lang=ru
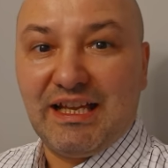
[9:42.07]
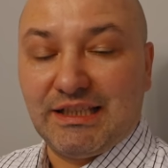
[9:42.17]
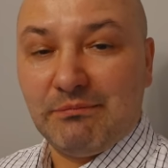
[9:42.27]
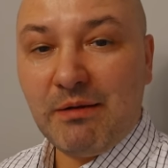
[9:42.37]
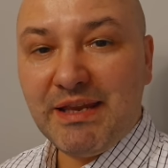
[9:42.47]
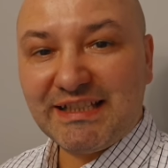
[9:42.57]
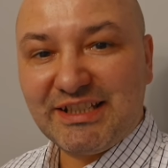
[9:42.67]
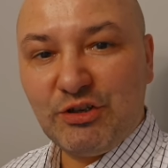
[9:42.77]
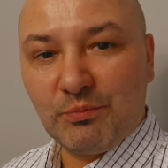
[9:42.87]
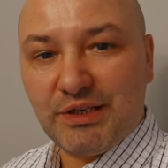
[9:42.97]
На момент
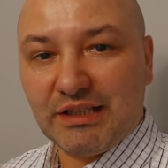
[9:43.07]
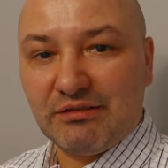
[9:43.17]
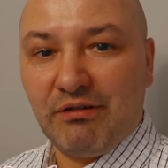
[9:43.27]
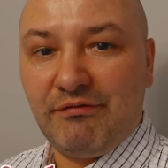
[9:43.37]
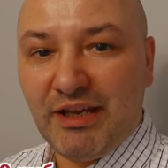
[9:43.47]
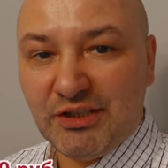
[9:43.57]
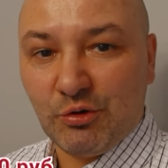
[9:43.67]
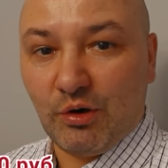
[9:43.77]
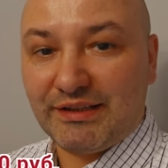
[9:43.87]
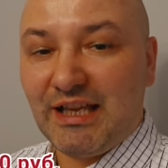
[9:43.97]
съемки этого
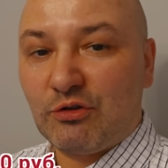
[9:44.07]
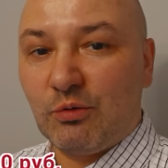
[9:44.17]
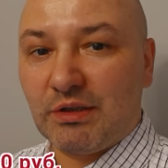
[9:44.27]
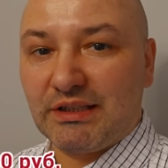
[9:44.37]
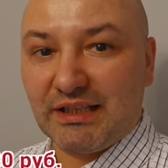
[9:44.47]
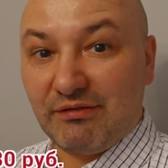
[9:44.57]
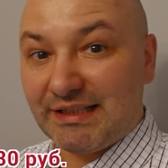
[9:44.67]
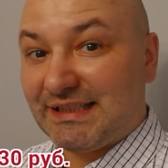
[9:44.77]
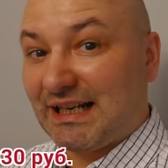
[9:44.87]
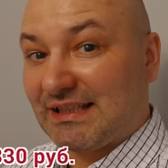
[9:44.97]
видео однокомнатная
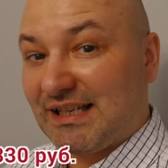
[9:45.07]
квартира от